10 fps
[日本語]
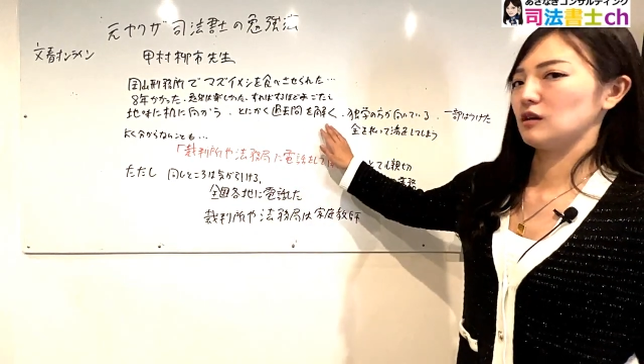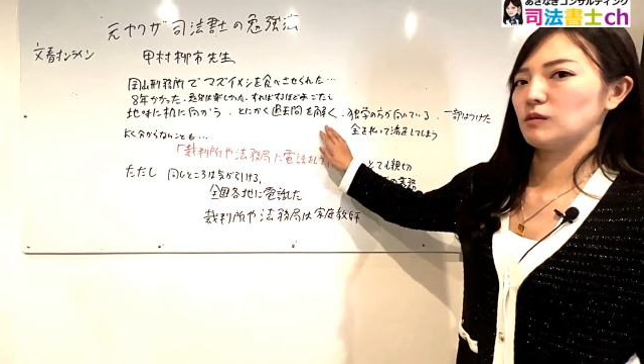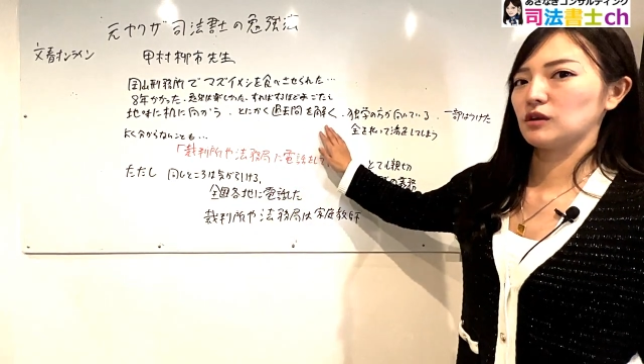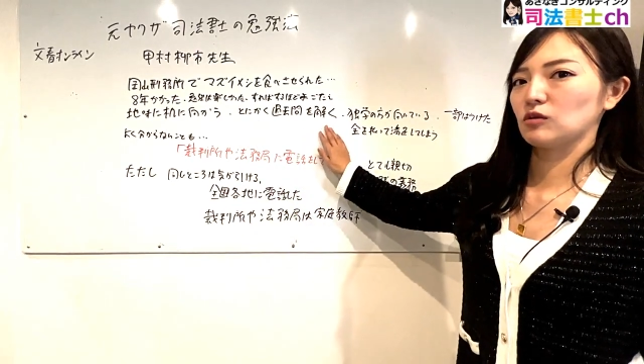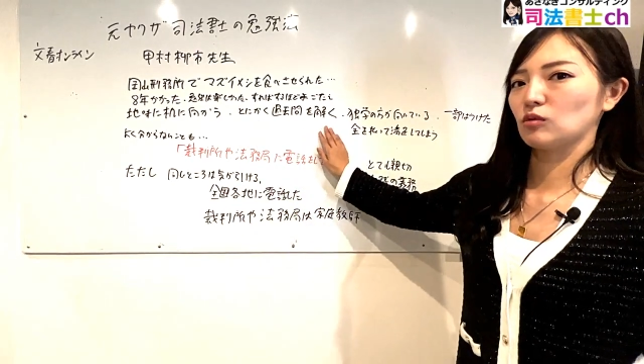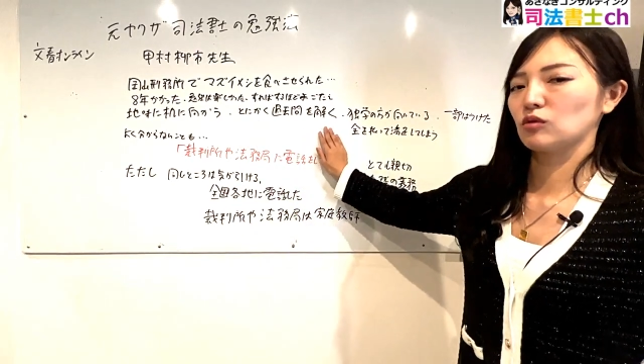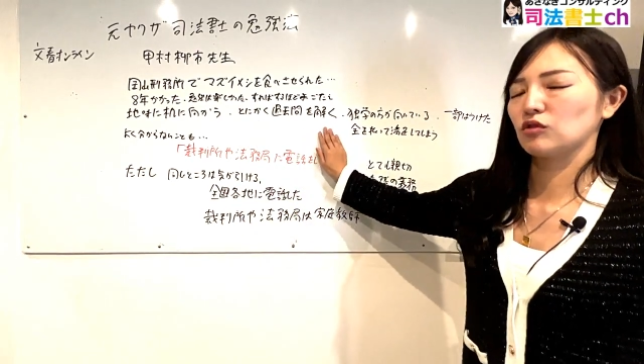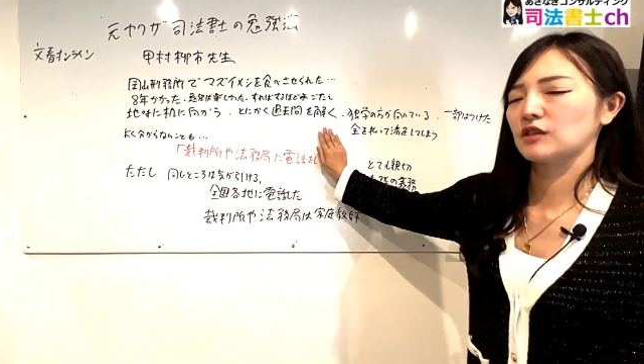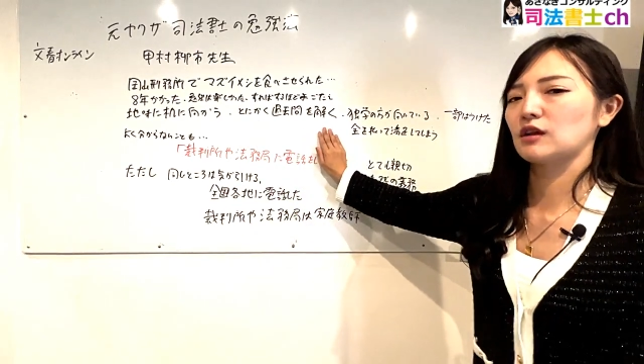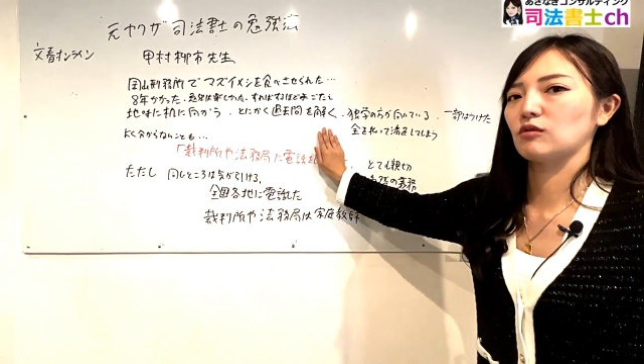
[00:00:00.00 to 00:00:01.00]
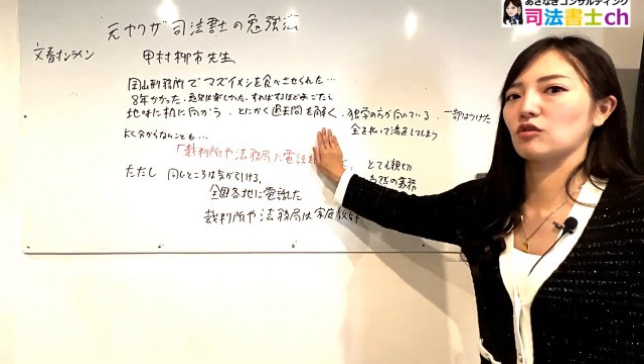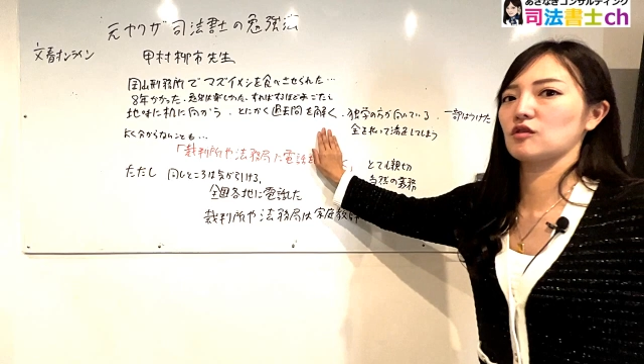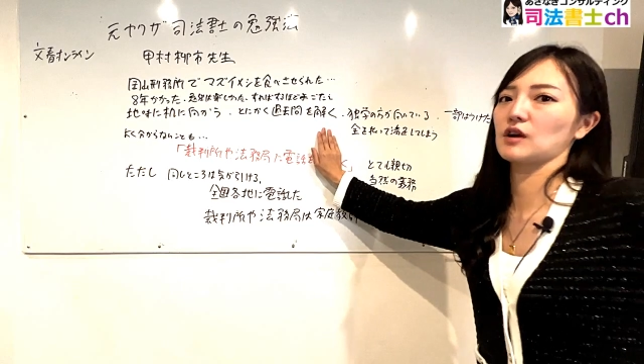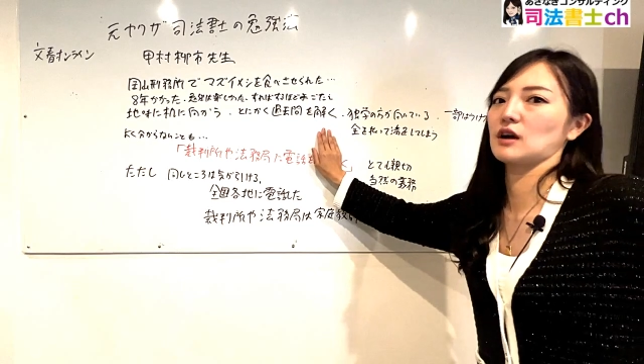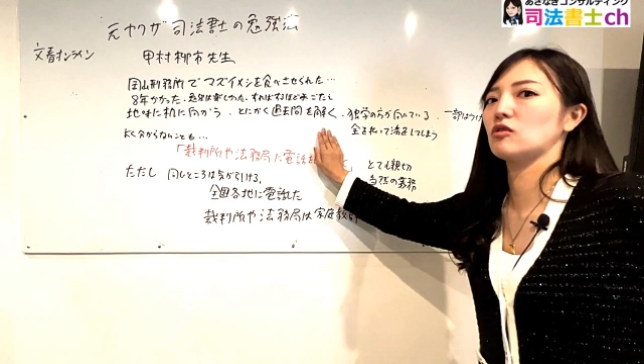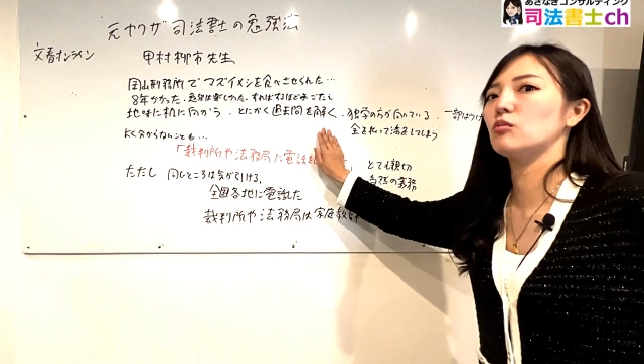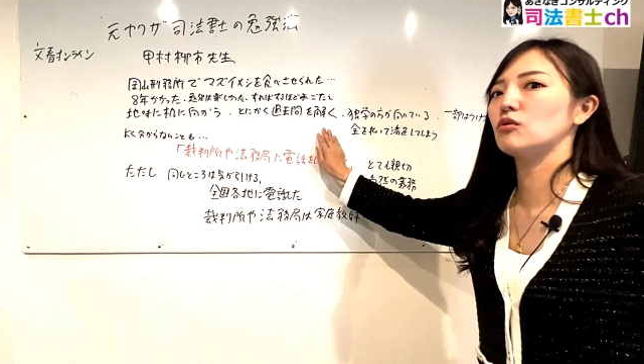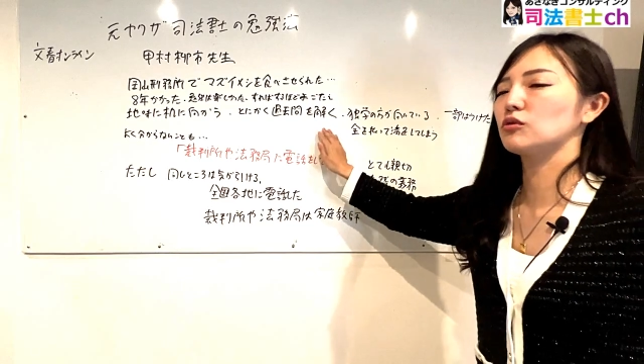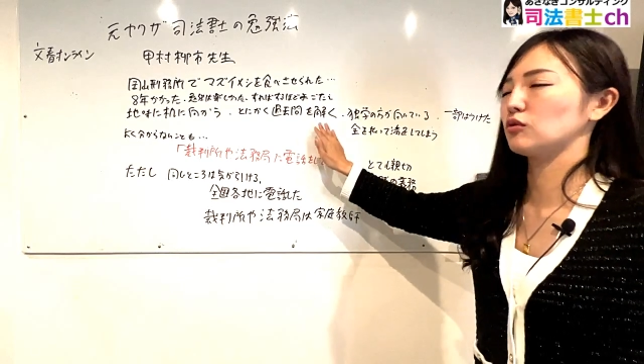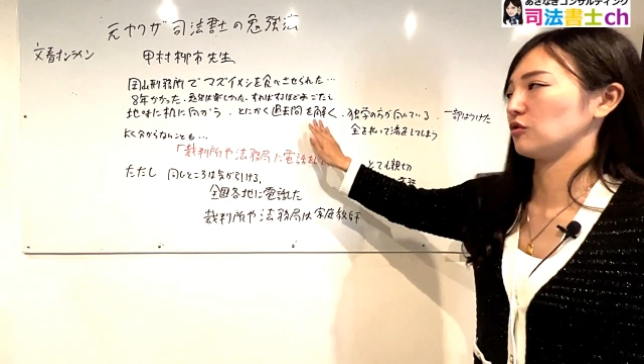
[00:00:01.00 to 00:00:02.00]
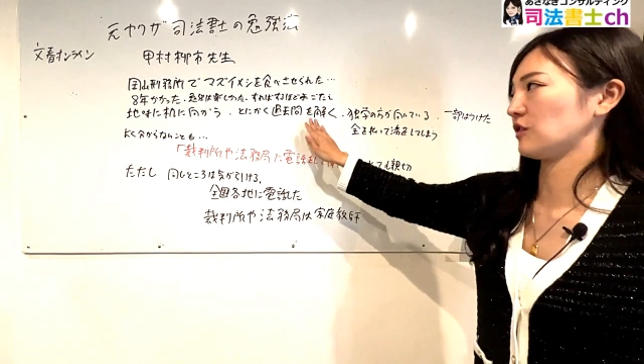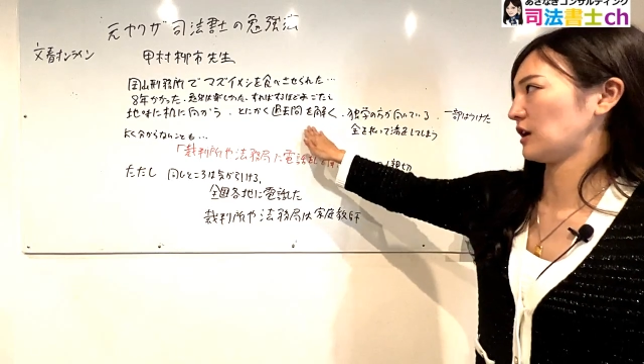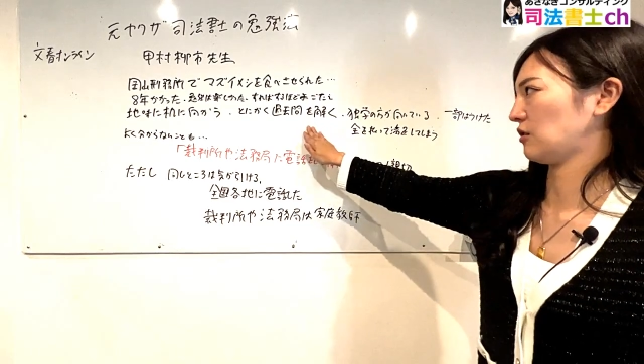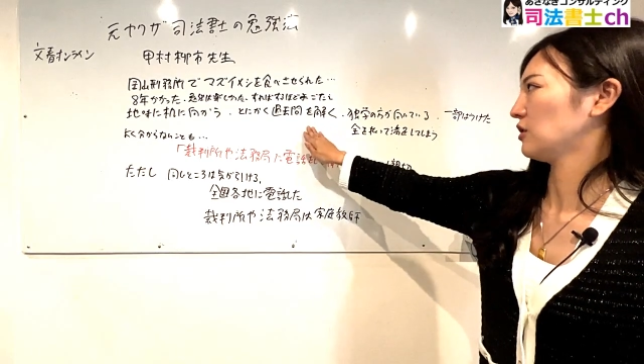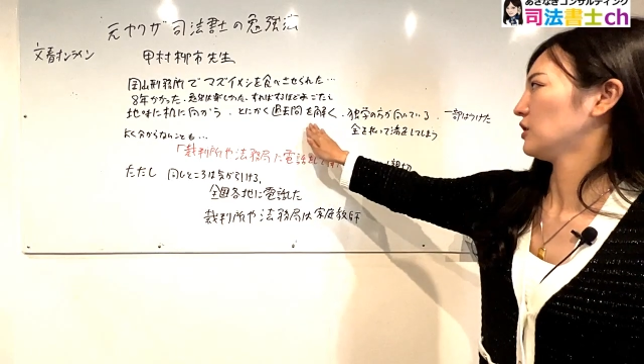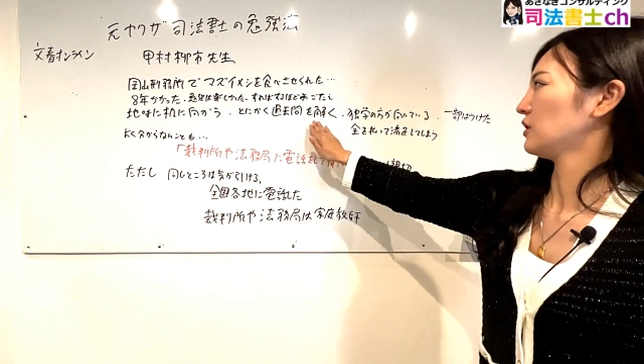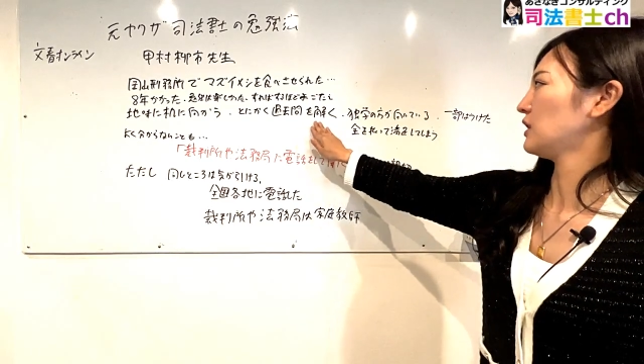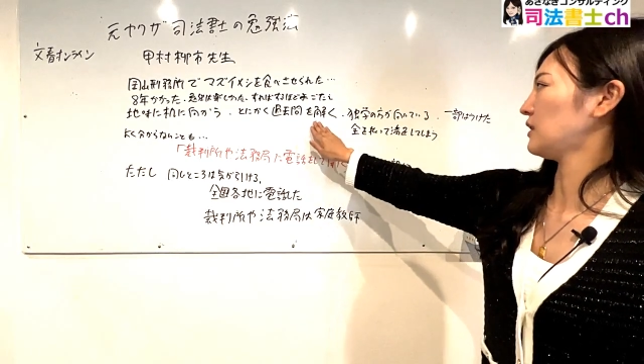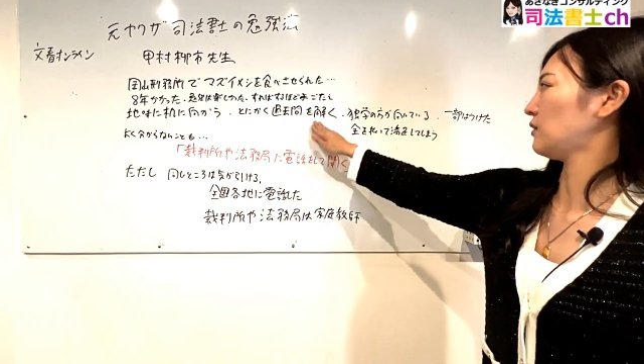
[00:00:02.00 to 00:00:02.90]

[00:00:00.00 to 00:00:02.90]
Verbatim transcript: 勉強法スタイルとしては過去問を解くスタイルで、